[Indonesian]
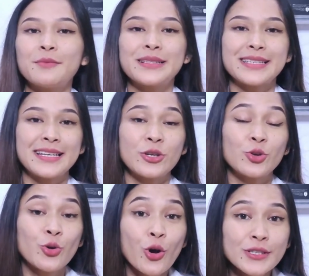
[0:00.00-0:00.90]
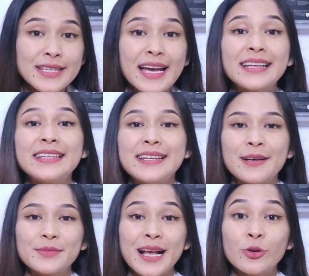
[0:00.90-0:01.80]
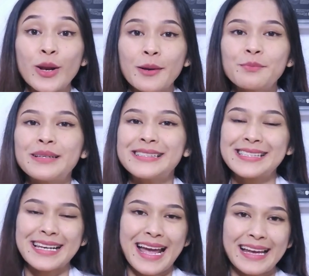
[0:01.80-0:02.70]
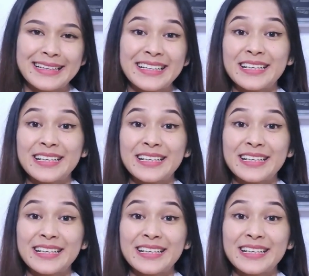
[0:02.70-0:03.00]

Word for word: menjadi glukosa di dalam saluran pencernaan.